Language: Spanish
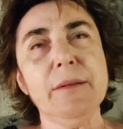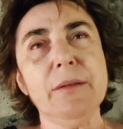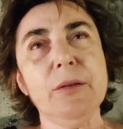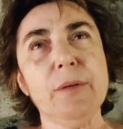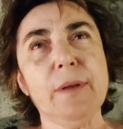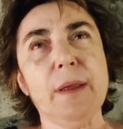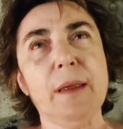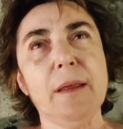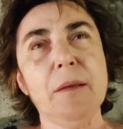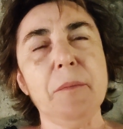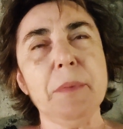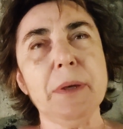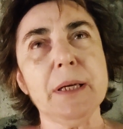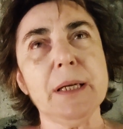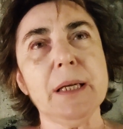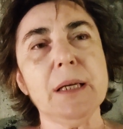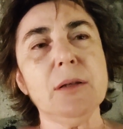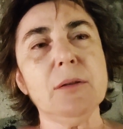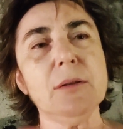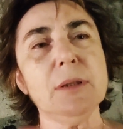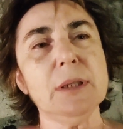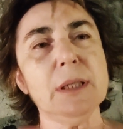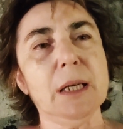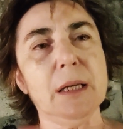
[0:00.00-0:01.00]
en Ciudad de
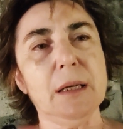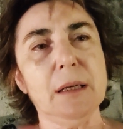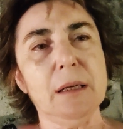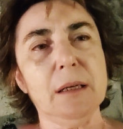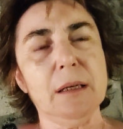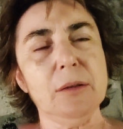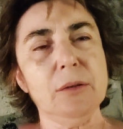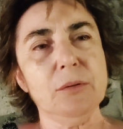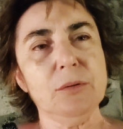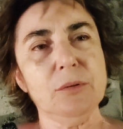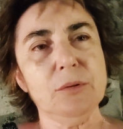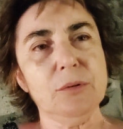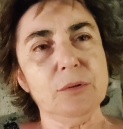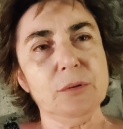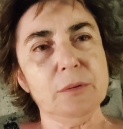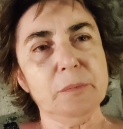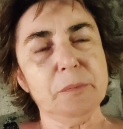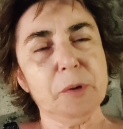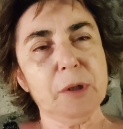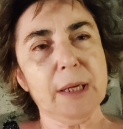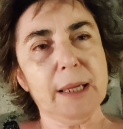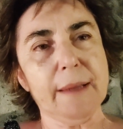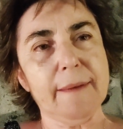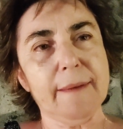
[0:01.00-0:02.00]
México, ya no,
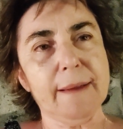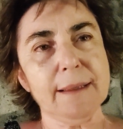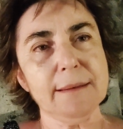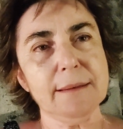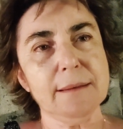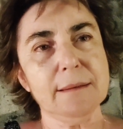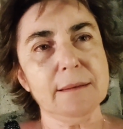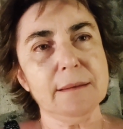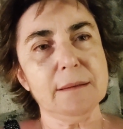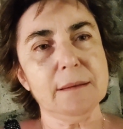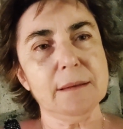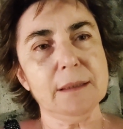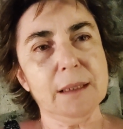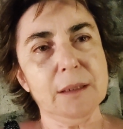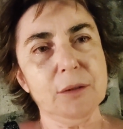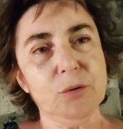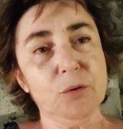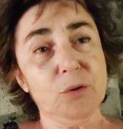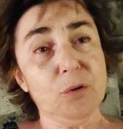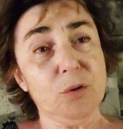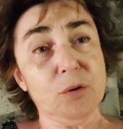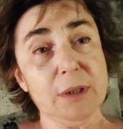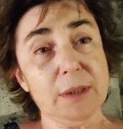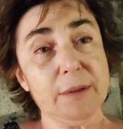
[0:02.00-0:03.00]
por la edad, ya
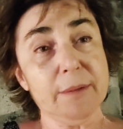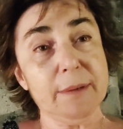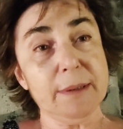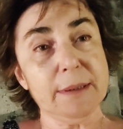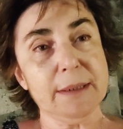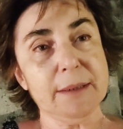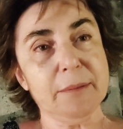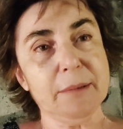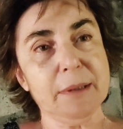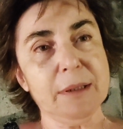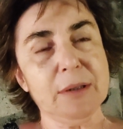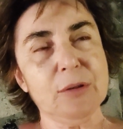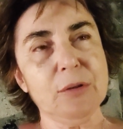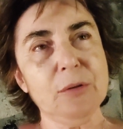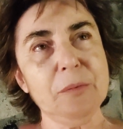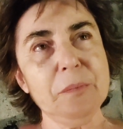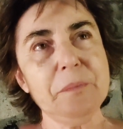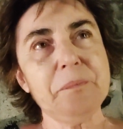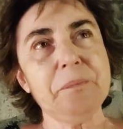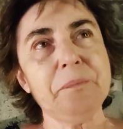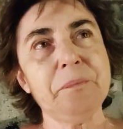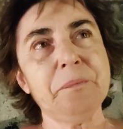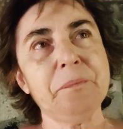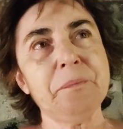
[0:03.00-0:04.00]
no encontraba trabajo
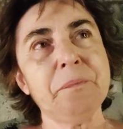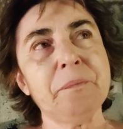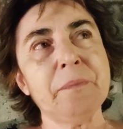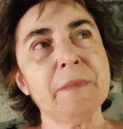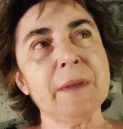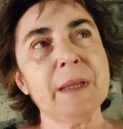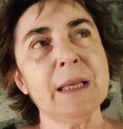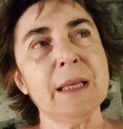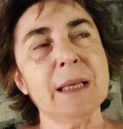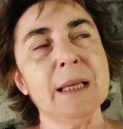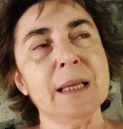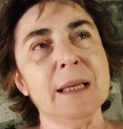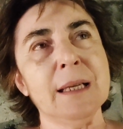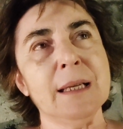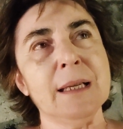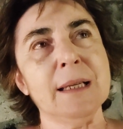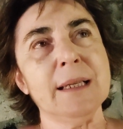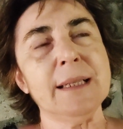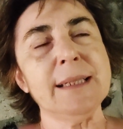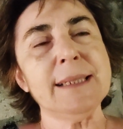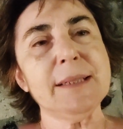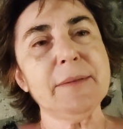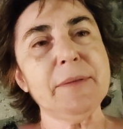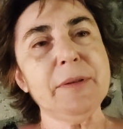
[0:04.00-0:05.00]

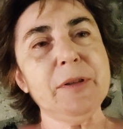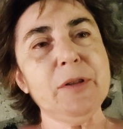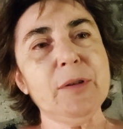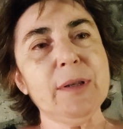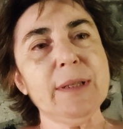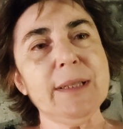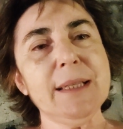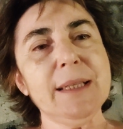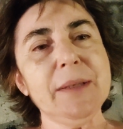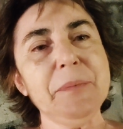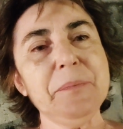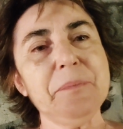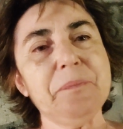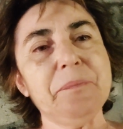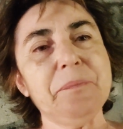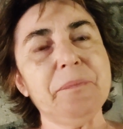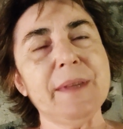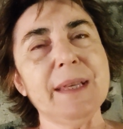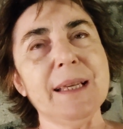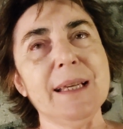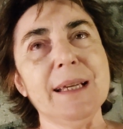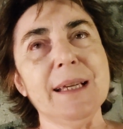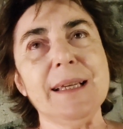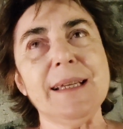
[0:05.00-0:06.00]
y se vino aquí
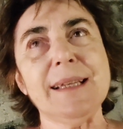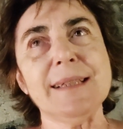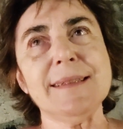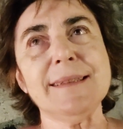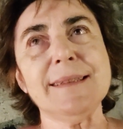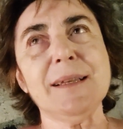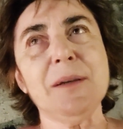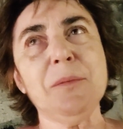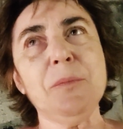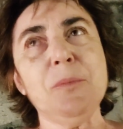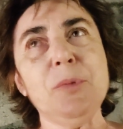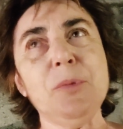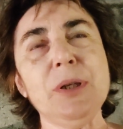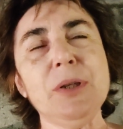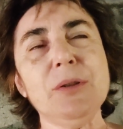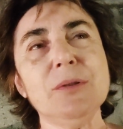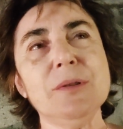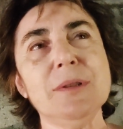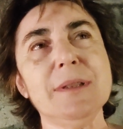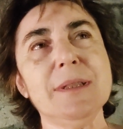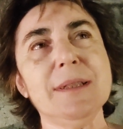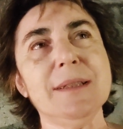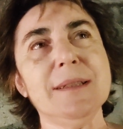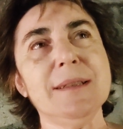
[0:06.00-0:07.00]
y está muy
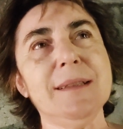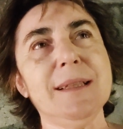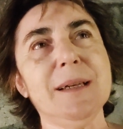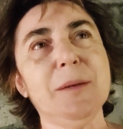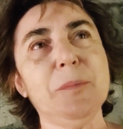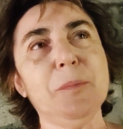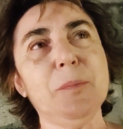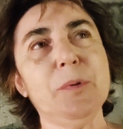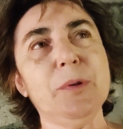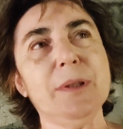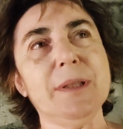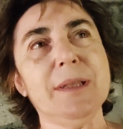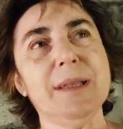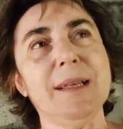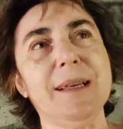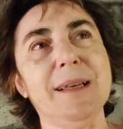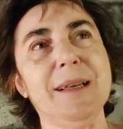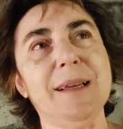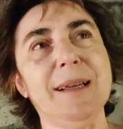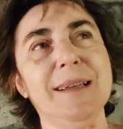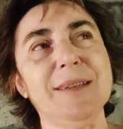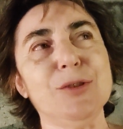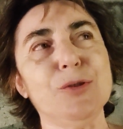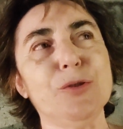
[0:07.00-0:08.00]
contenta
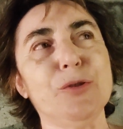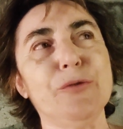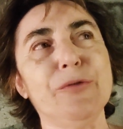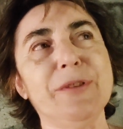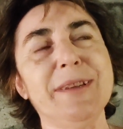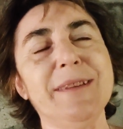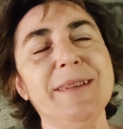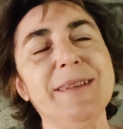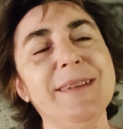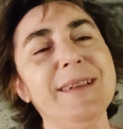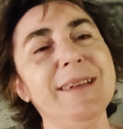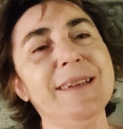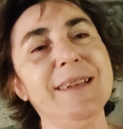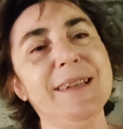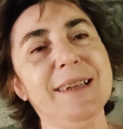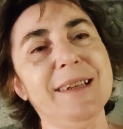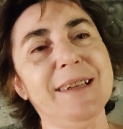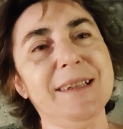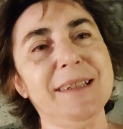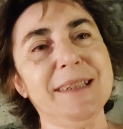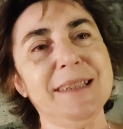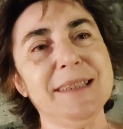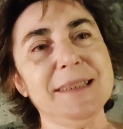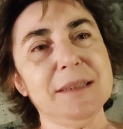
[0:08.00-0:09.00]
porque su
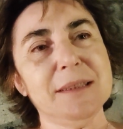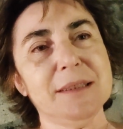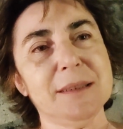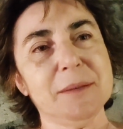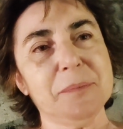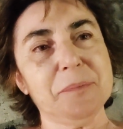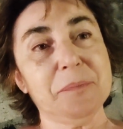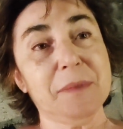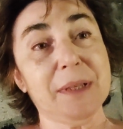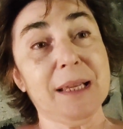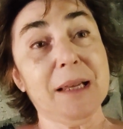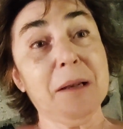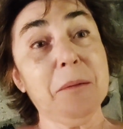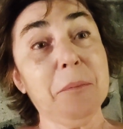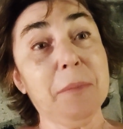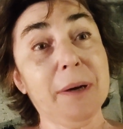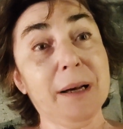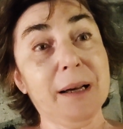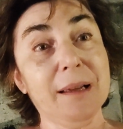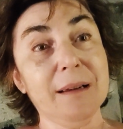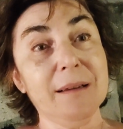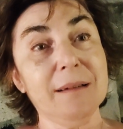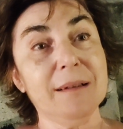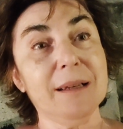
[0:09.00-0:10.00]
oficina es el
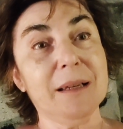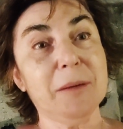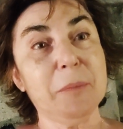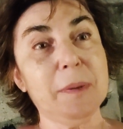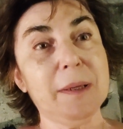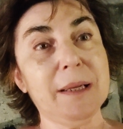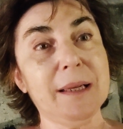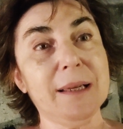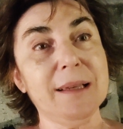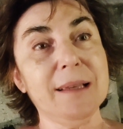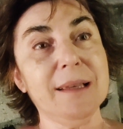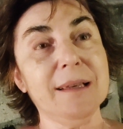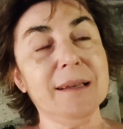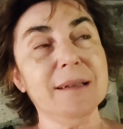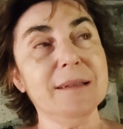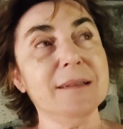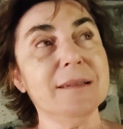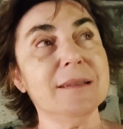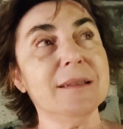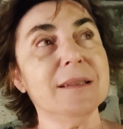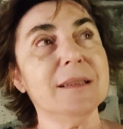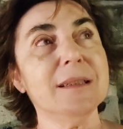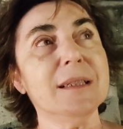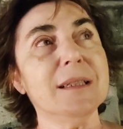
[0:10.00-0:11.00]
mar, la playa,
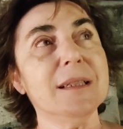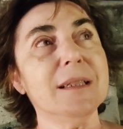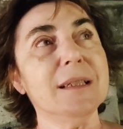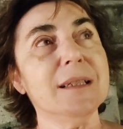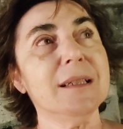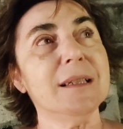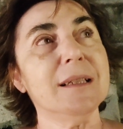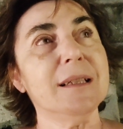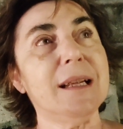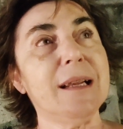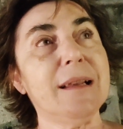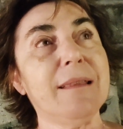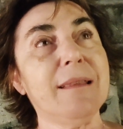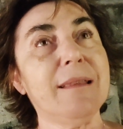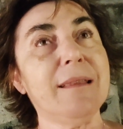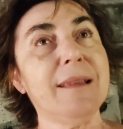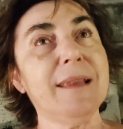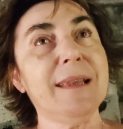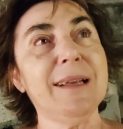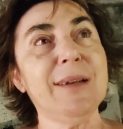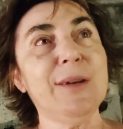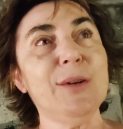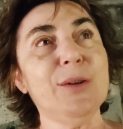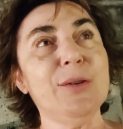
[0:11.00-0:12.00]
el
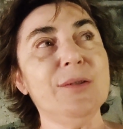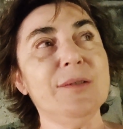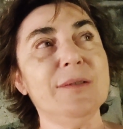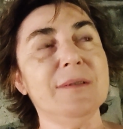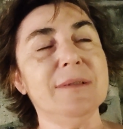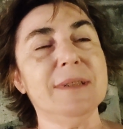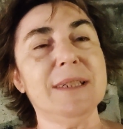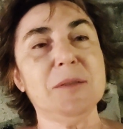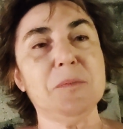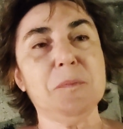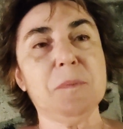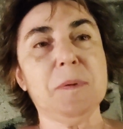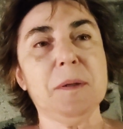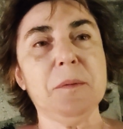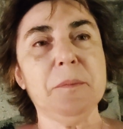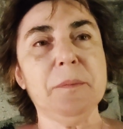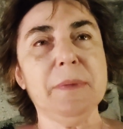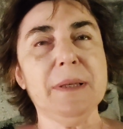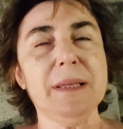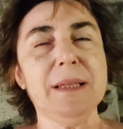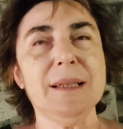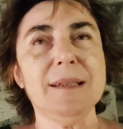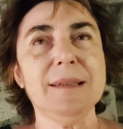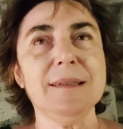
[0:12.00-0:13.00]
cielo, las
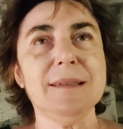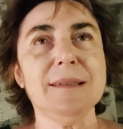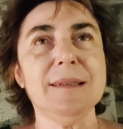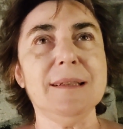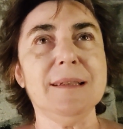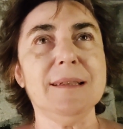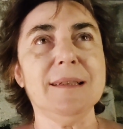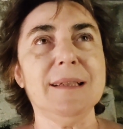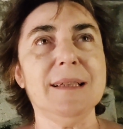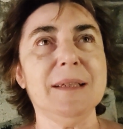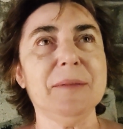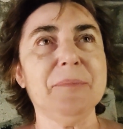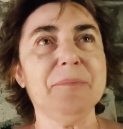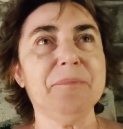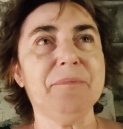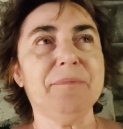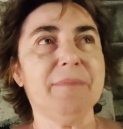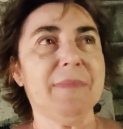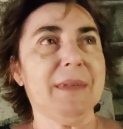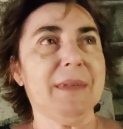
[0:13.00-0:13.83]
palmeras y que